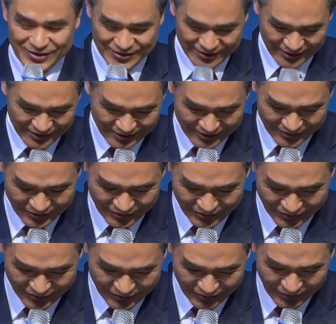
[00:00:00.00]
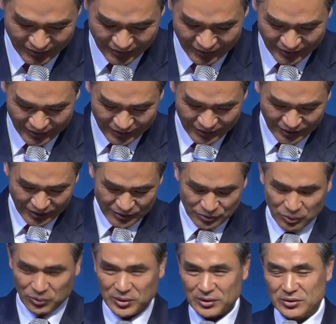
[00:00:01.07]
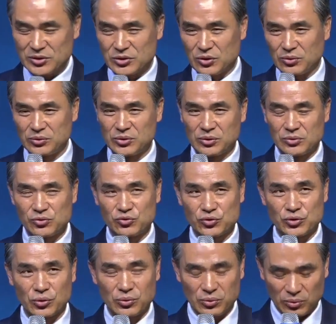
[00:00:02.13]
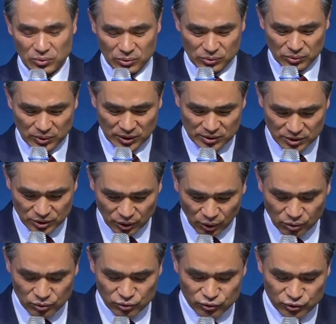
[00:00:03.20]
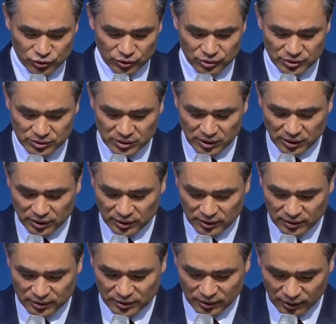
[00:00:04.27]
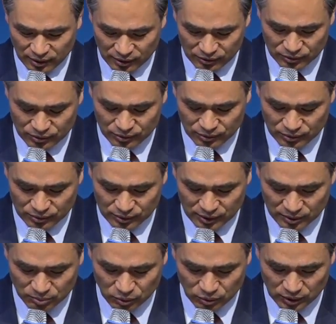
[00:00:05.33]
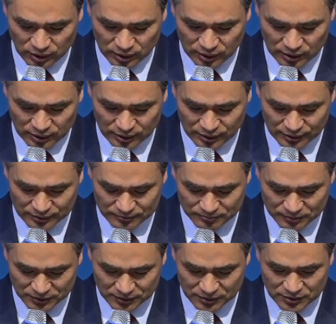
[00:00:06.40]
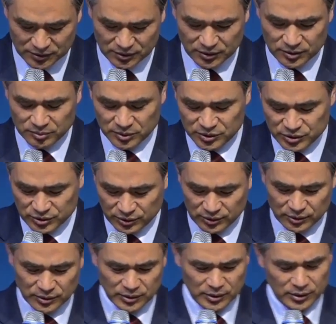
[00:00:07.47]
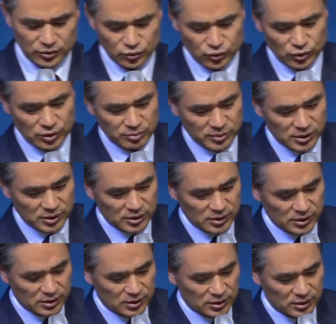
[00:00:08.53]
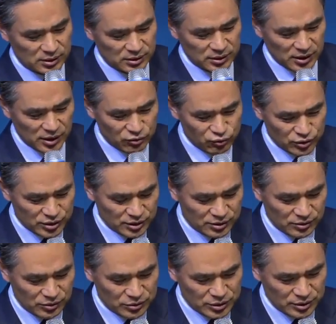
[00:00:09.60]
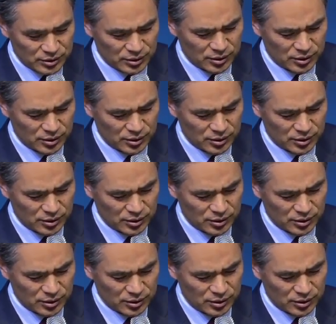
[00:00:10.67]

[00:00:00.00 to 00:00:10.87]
생각도 들고 아니 똑같은 성정을 주셨고 똑같은 영을 주셨는데 아이고 나뭐 하나. 그러면서 주님이 이렇게 해 주신 것이